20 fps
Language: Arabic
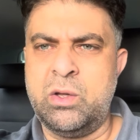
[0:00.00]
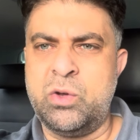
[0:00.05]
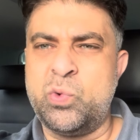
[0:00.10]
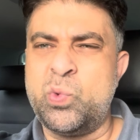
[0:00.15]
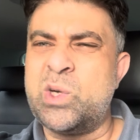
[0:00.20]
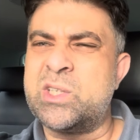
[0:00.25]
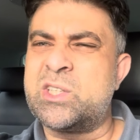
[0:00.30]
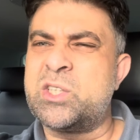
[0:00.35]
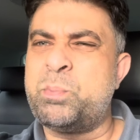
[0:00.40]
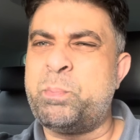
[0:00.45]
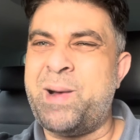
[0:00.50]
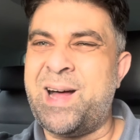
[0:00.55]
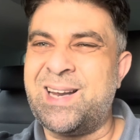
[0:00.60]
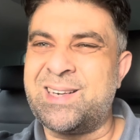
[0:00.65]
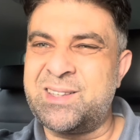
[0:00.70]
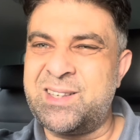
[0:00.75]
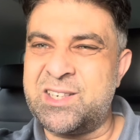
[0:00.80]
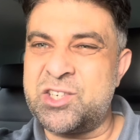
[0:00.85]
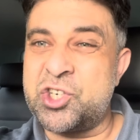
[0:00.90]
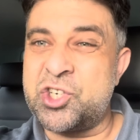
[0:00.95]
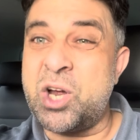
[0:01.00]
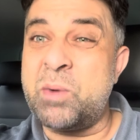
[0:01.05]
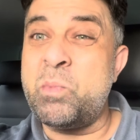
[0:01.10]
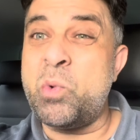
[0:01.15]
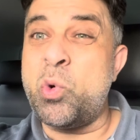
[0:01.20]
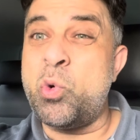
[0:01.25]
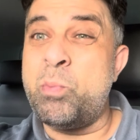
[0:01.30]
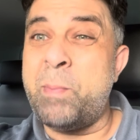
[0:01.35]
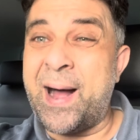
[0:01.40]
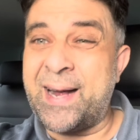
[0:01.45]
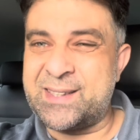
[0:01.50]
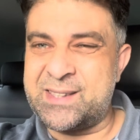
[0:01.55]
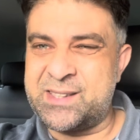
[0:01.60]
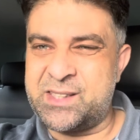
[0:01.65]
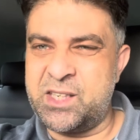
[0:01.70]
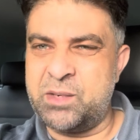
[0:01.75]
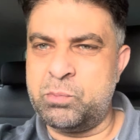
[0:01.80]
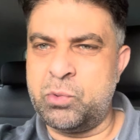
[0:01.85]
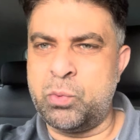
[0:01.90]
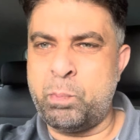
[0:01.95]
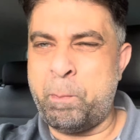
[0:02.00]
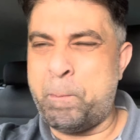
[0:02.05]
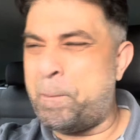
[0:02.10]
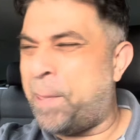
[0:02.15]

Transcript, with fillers: وتبارطاجام وماكسيموم